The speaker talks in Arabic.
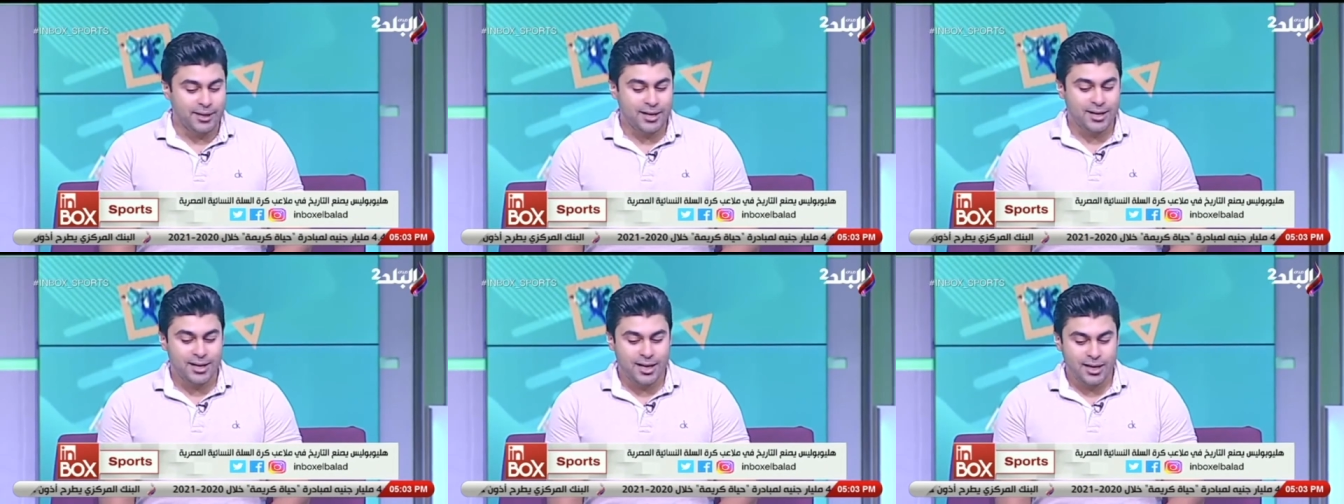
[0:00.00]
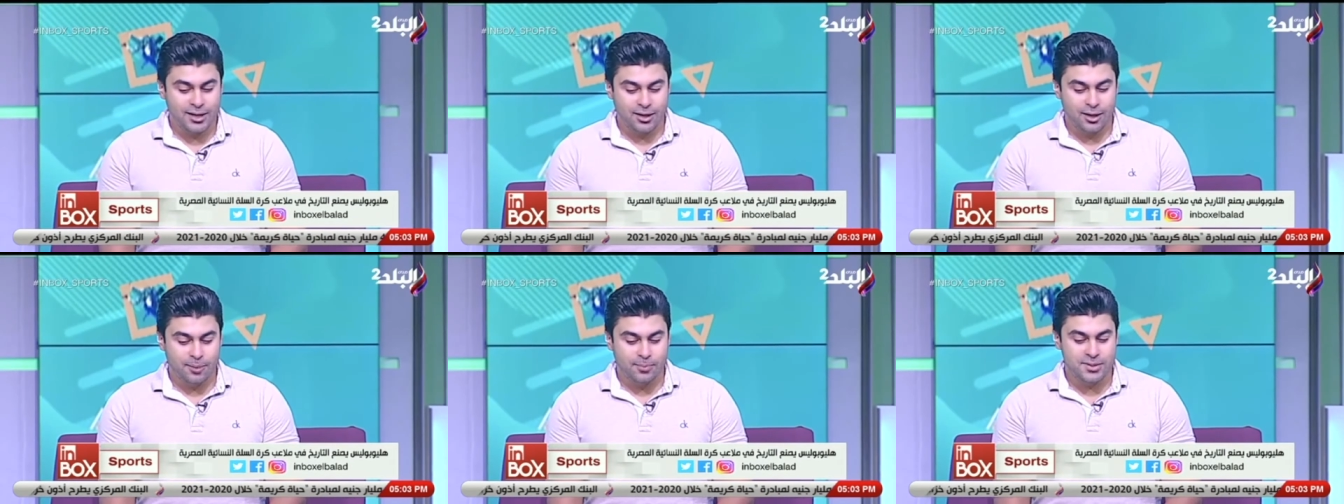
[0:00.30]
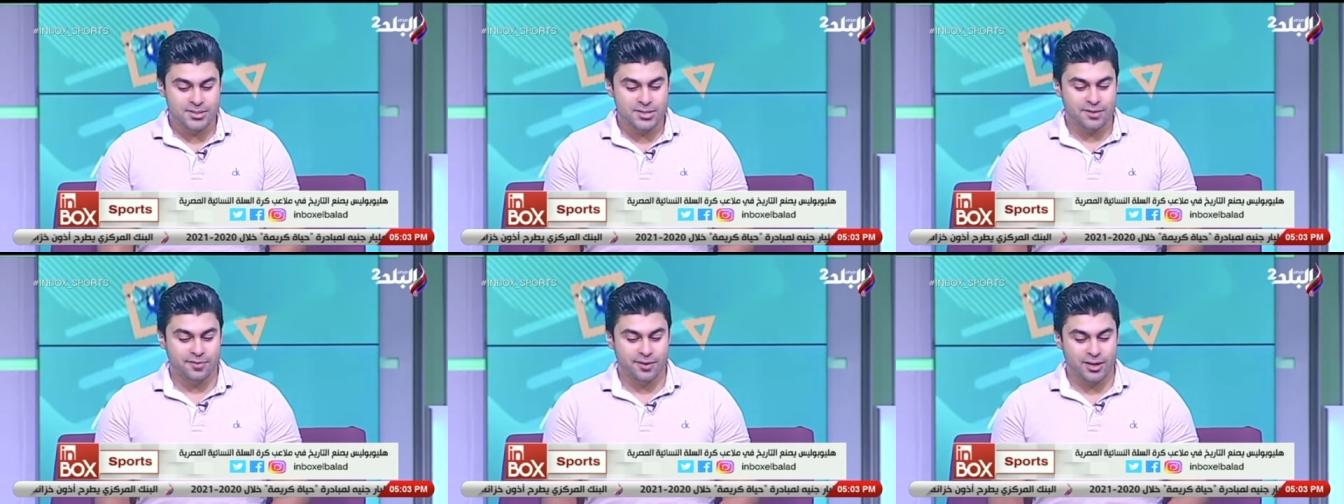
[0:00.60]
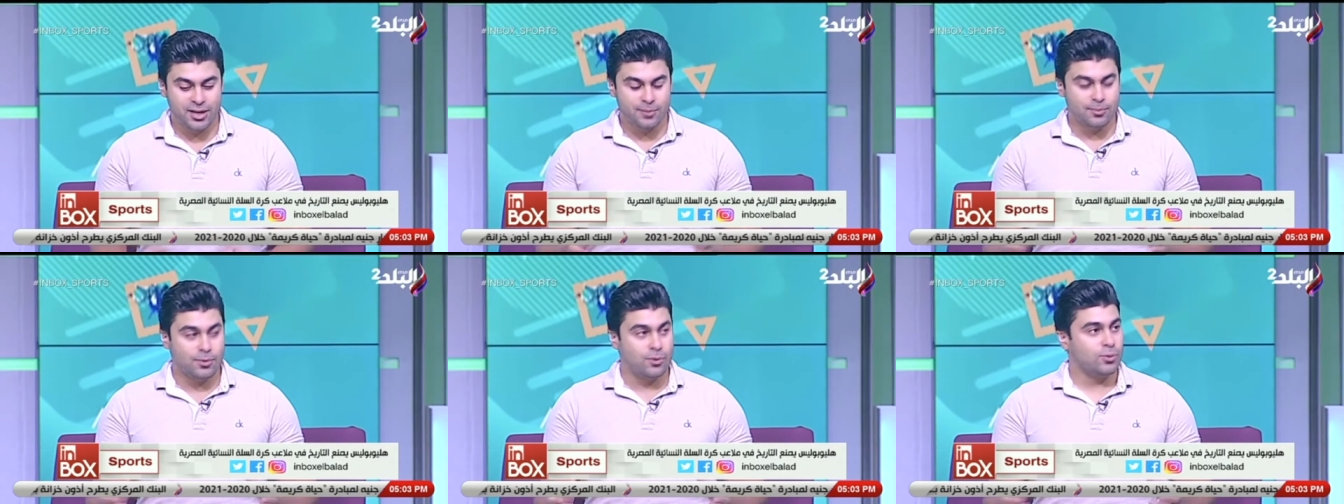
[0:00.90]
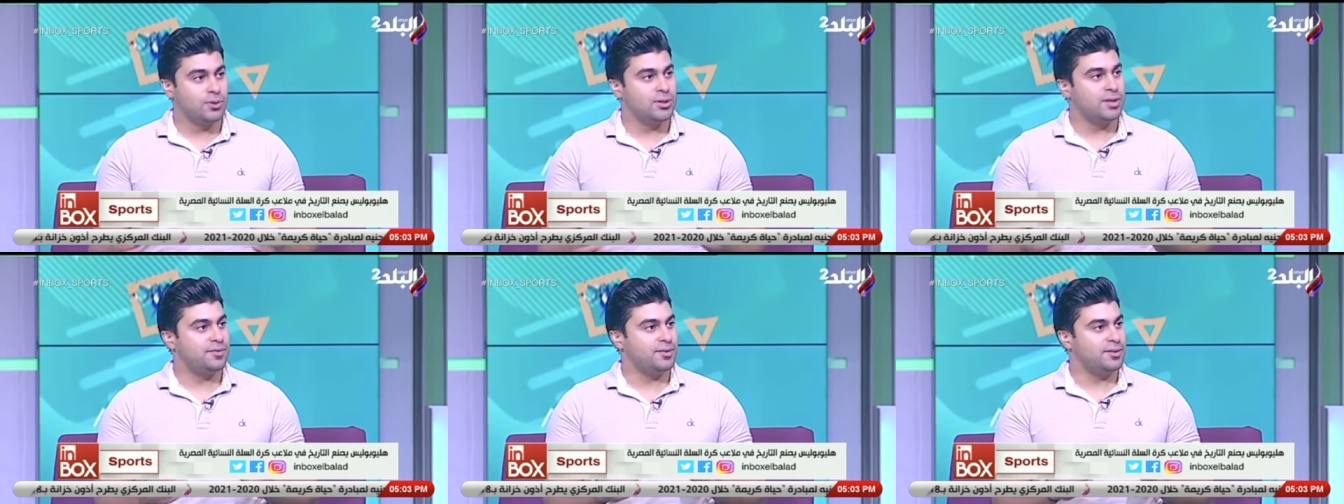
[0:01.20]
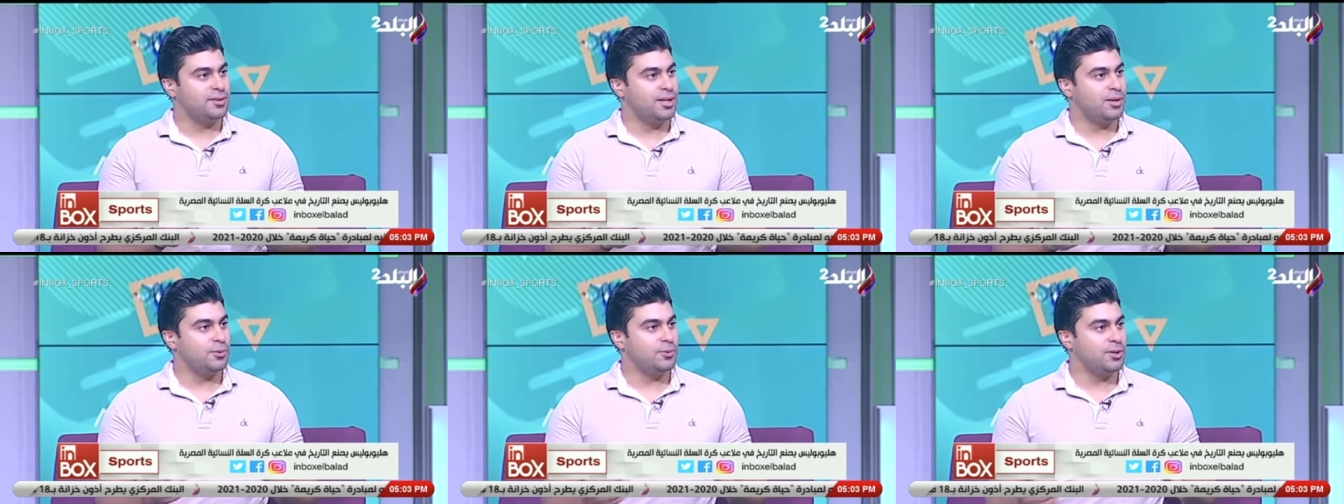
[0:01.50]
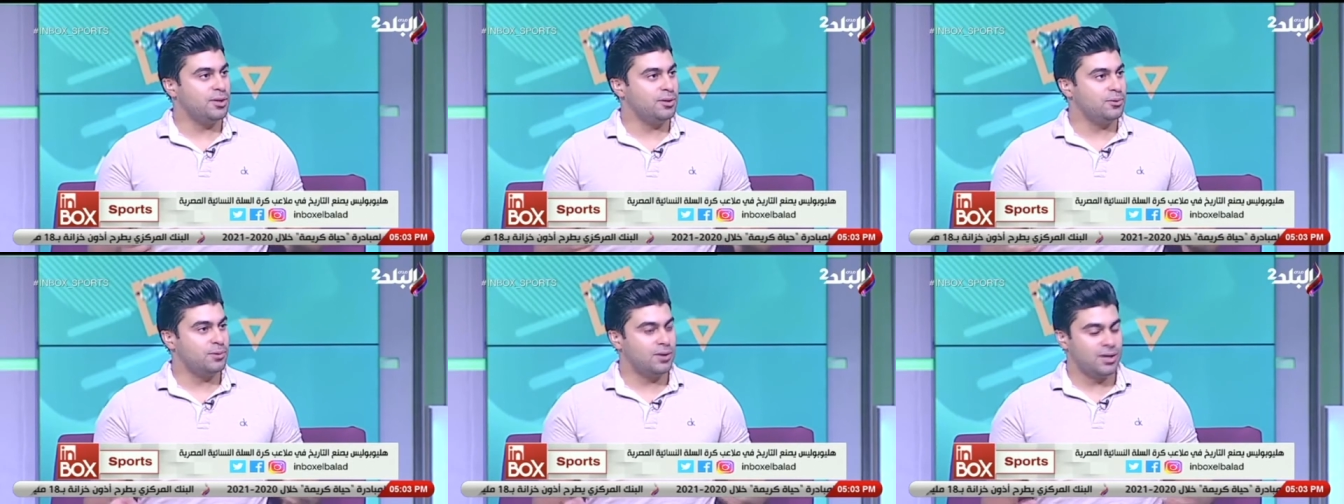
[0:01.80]
كده عن ابرز الفرق اللي موجوده في
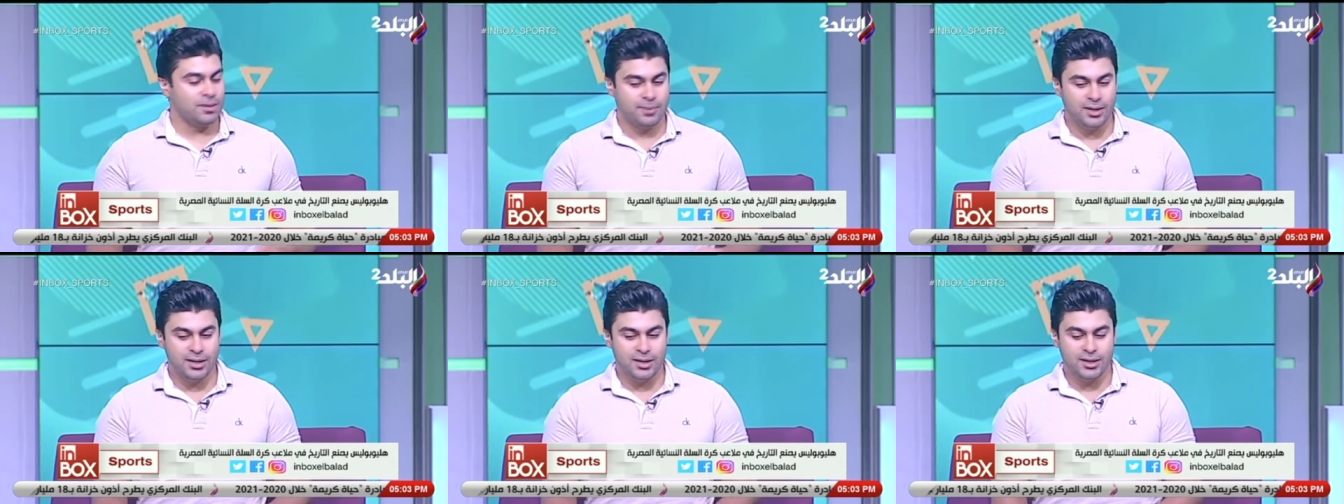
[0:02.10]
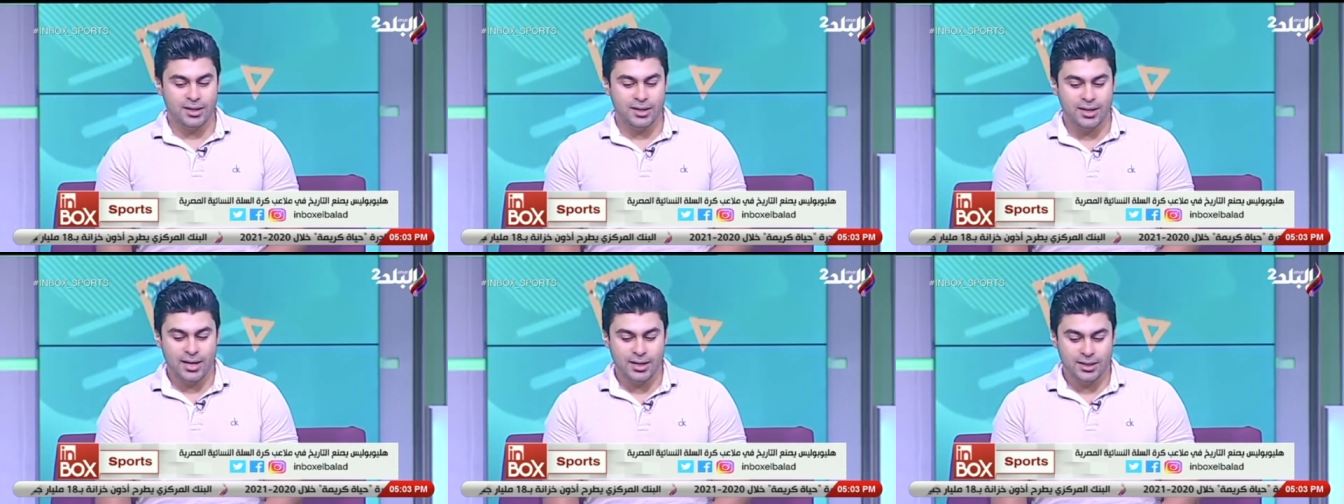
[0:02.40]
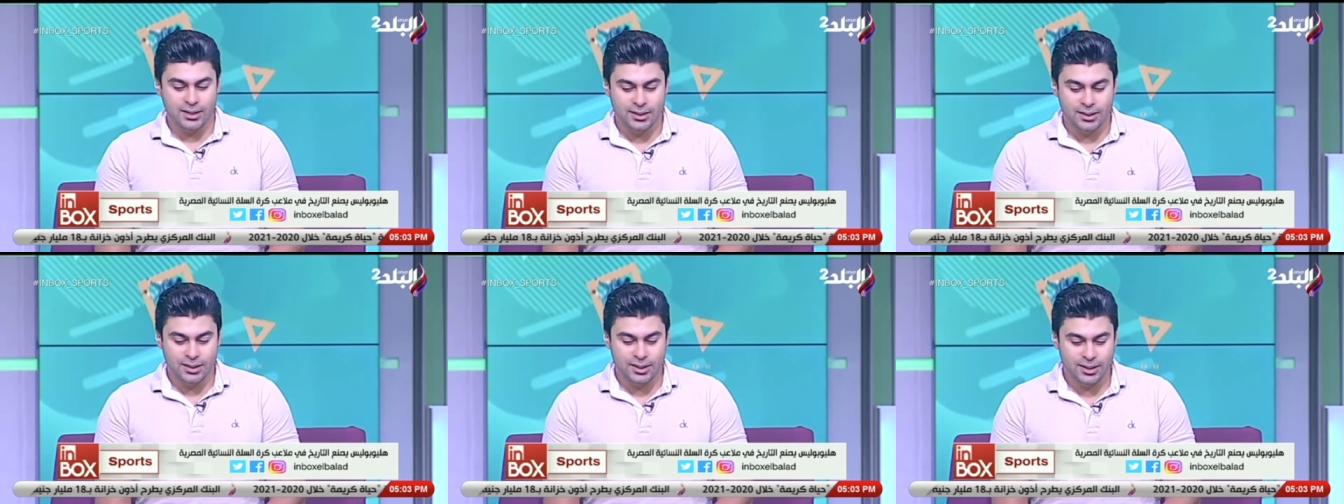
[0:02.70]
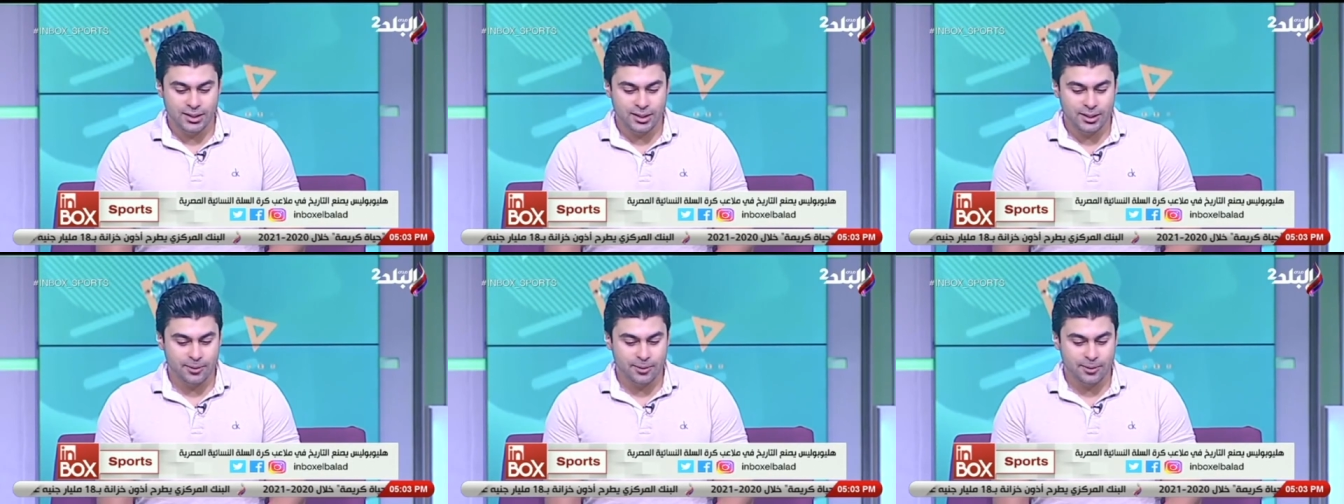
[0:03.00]
الدوري وكمان يعني